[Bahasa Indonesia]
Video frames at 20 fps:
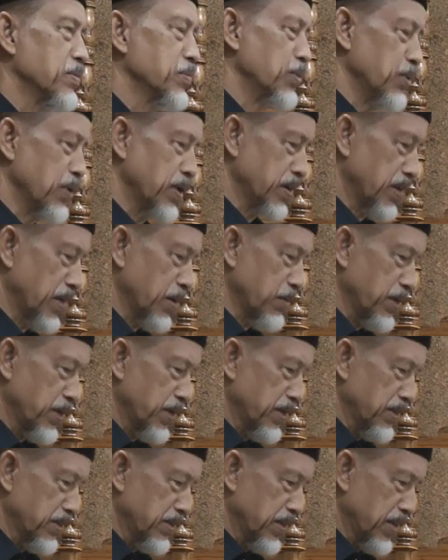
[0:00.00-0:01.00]
bulan
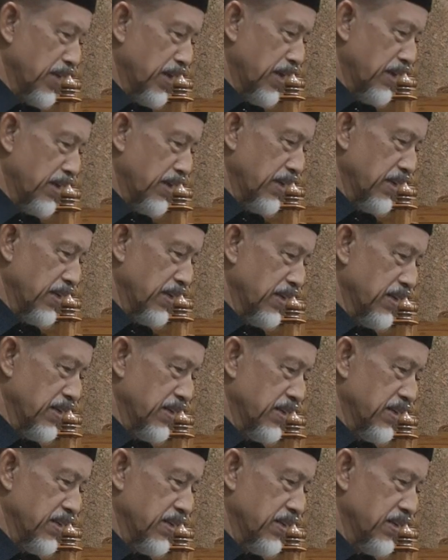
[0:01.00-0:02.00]
Ramadan terakhir
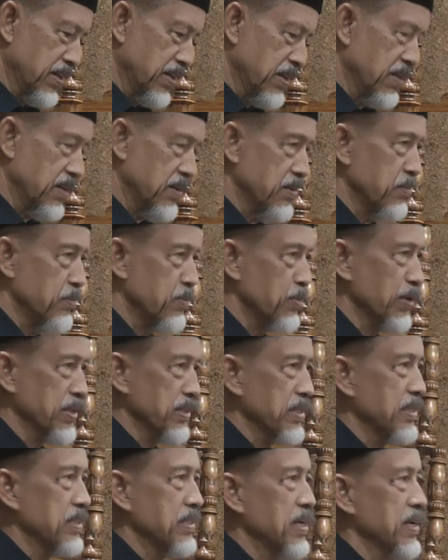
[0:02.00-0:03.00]

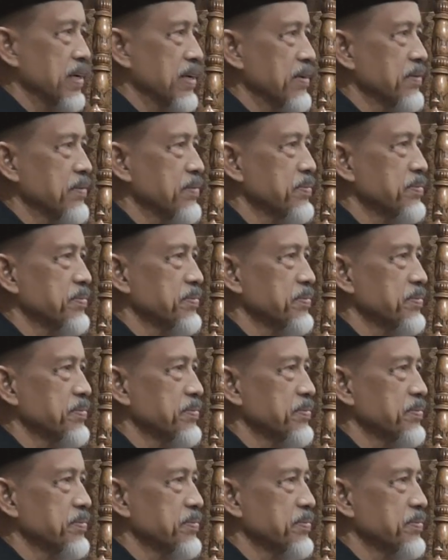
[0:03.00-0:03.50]
buat kita.